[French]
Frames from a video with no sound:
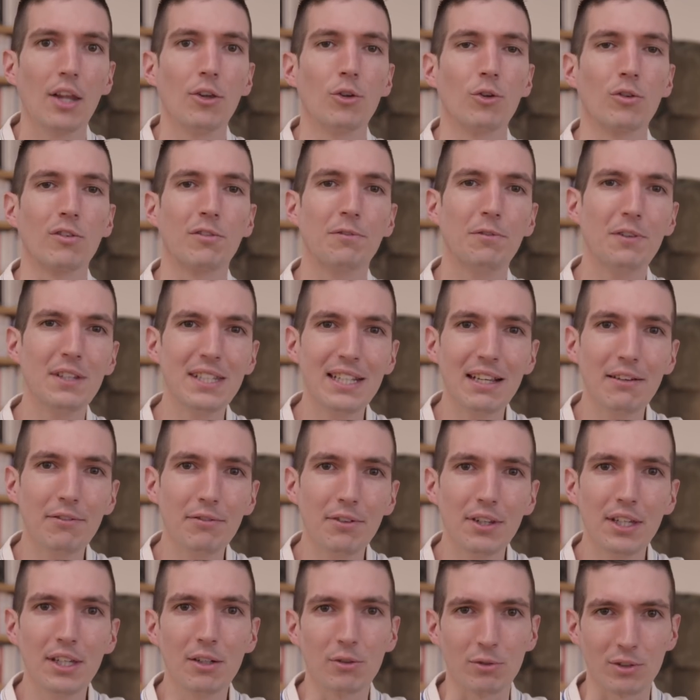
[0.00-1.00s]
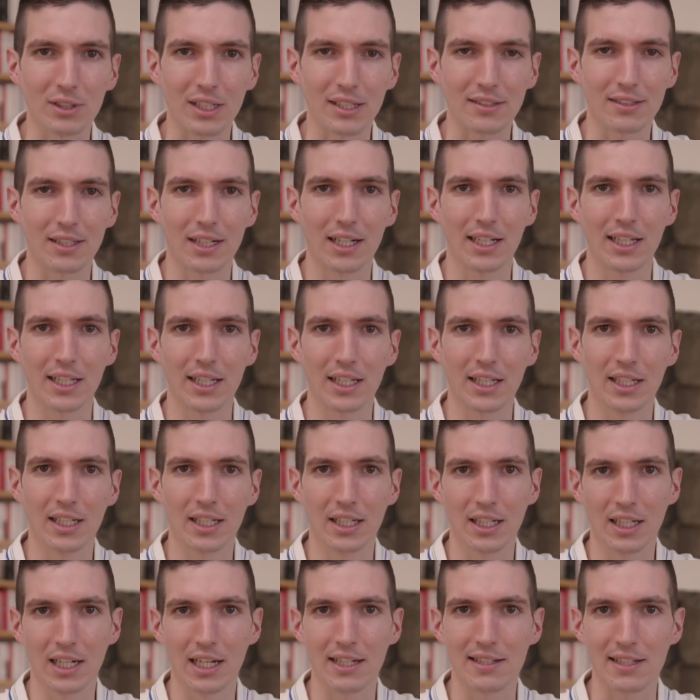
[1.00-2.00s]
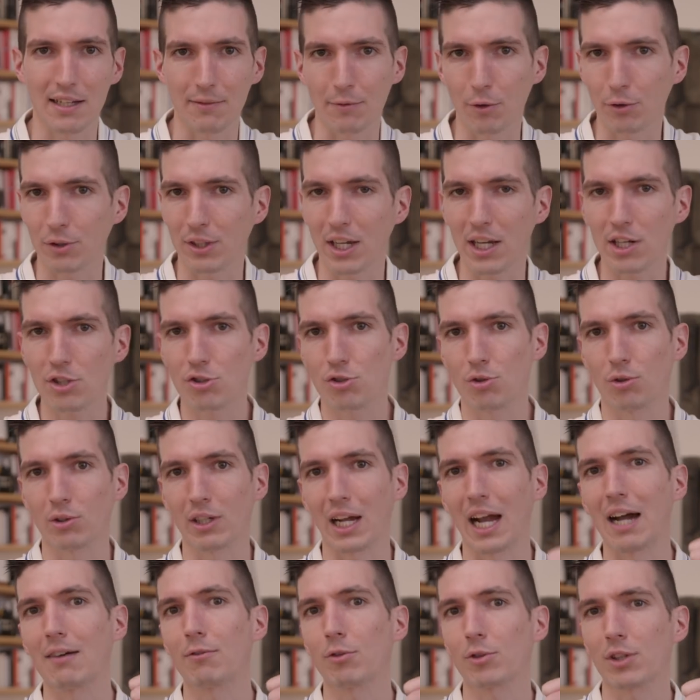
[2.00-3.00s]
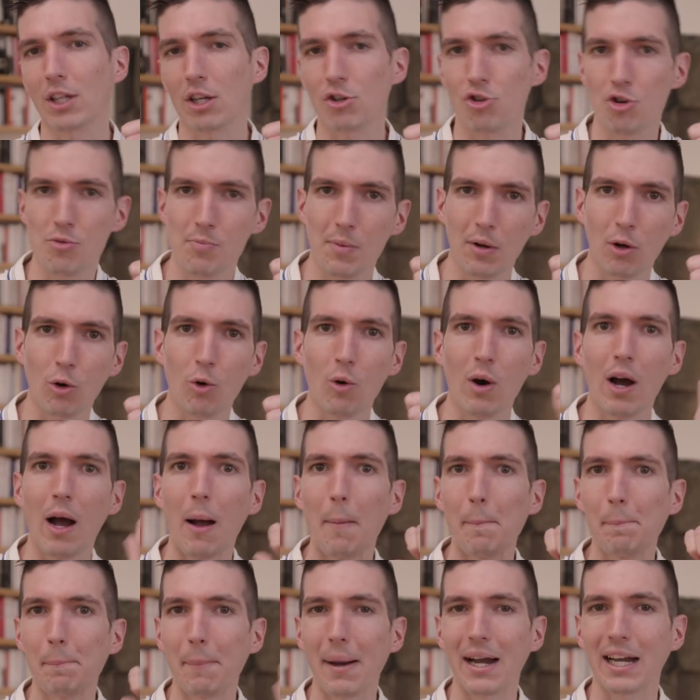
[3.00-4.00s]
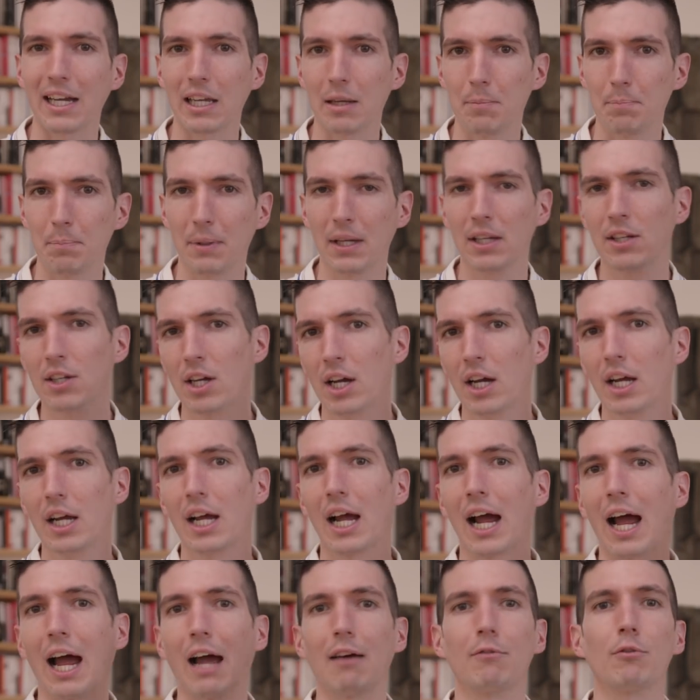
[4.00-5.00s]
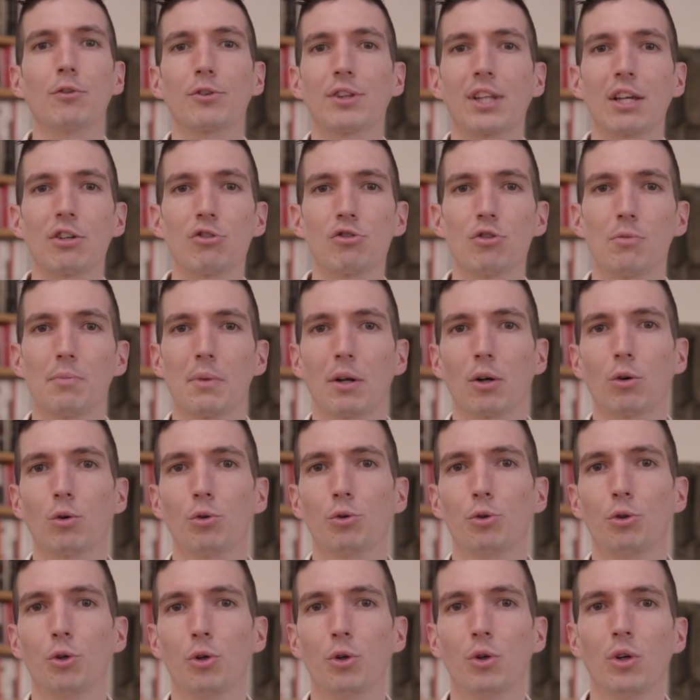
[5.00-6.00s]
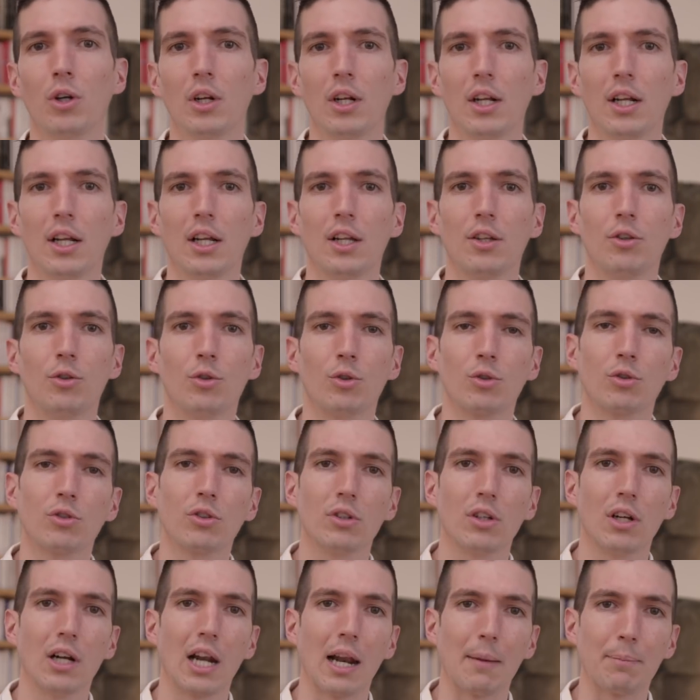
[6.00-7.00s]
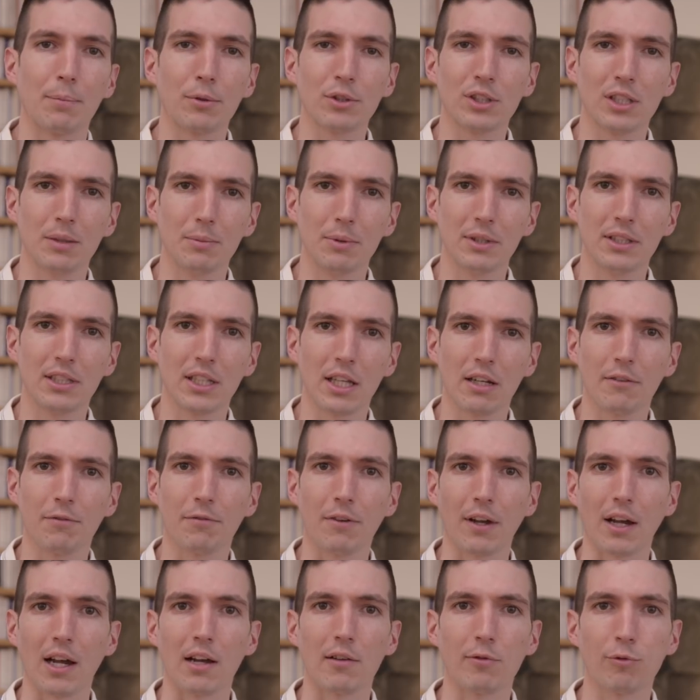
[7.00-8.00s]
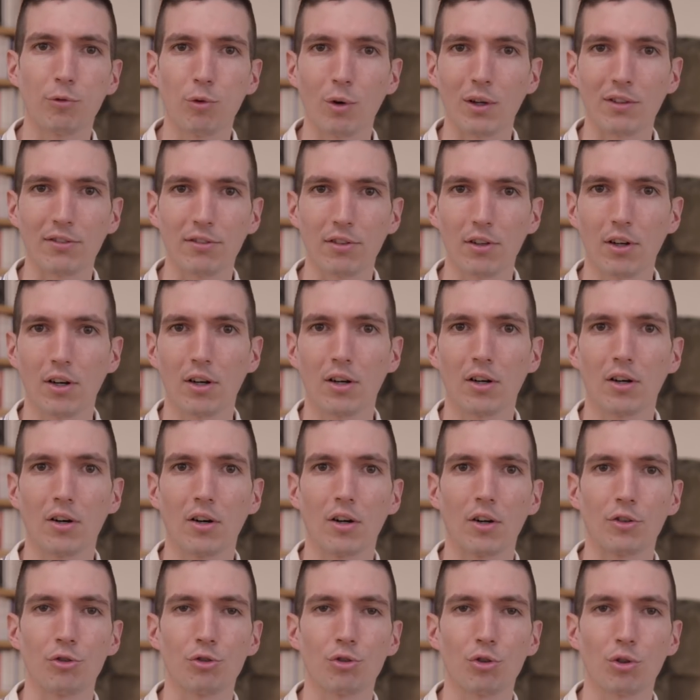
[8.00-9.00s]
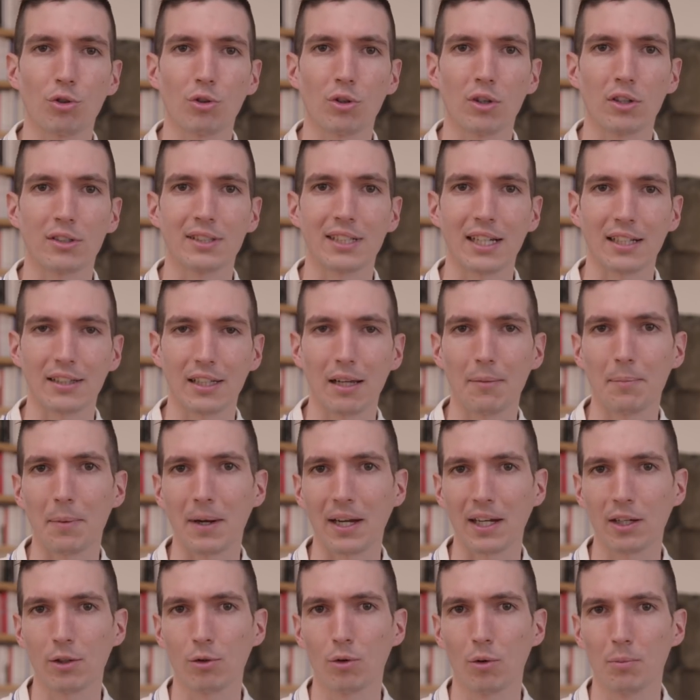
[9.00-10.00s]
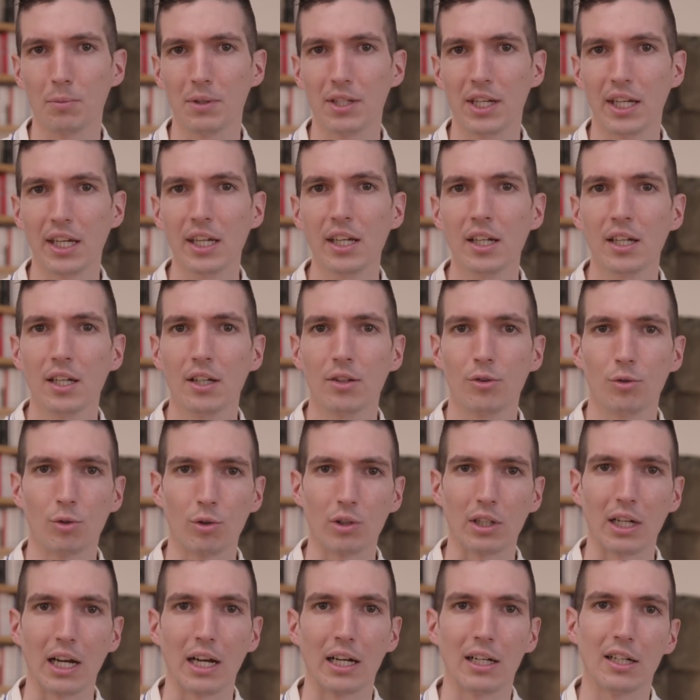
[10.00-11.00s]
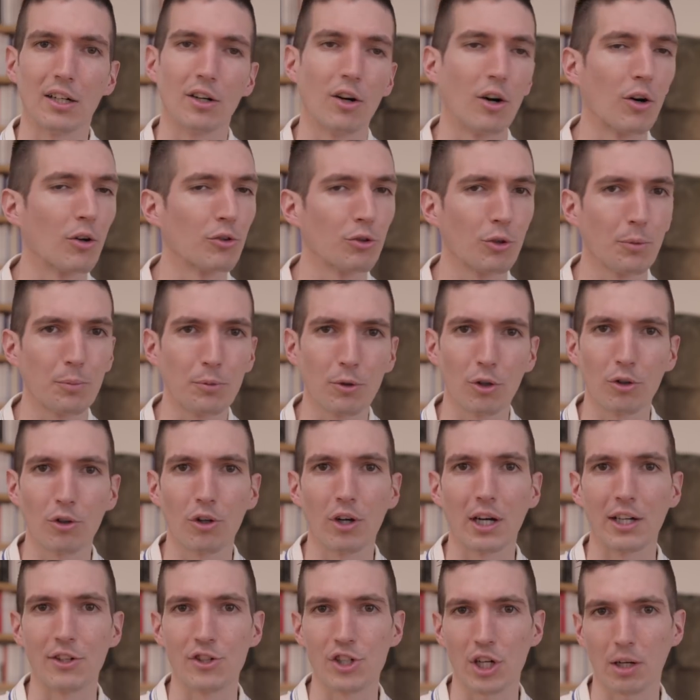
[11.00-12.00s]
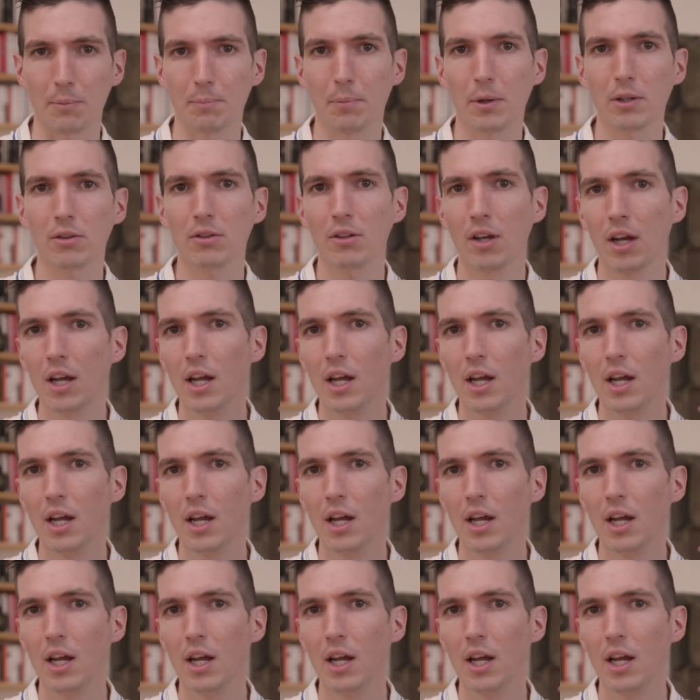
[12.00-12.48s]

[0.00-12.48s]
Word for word: Donc vis-à-vis, donc ça c'est les, avantages. Donc avantage numéro 1, pari pic. Avantage numéro 2, donc la possibilité de faire un x100 sur certains paris combinés. Donc en obtenant un jackpot.